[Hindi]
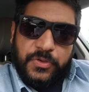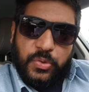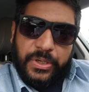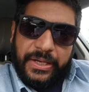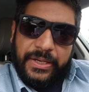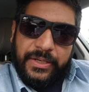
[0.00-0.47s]

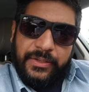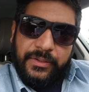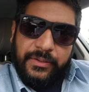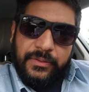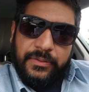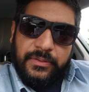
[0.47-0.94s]
जो
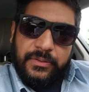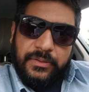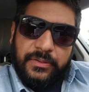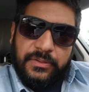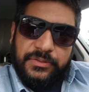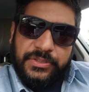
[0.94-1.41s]
है
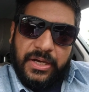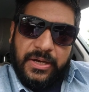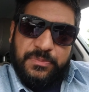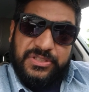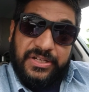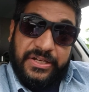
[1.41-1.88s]

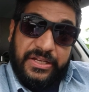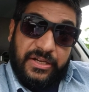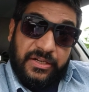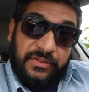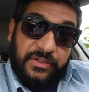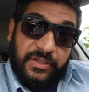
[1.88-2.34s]
जहाँ हम स्टडी
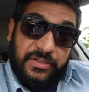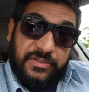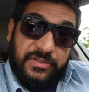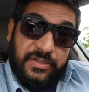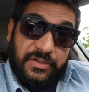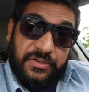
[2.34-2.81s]
करते
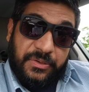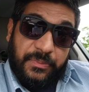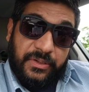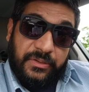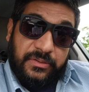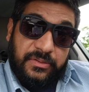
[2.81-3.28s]
हैं जिस कंट्री
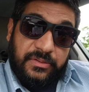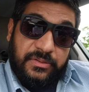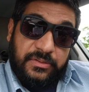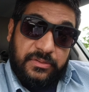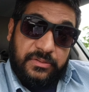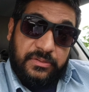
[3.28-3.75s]
में
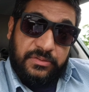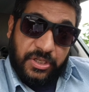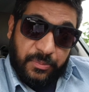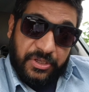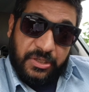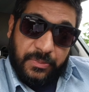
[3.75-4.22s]

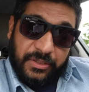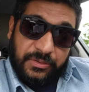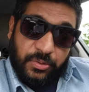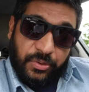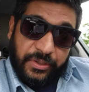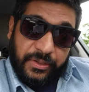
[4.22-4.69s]
जर्मनी की
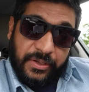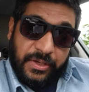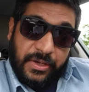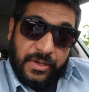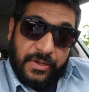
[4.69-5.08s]
बात हो रही है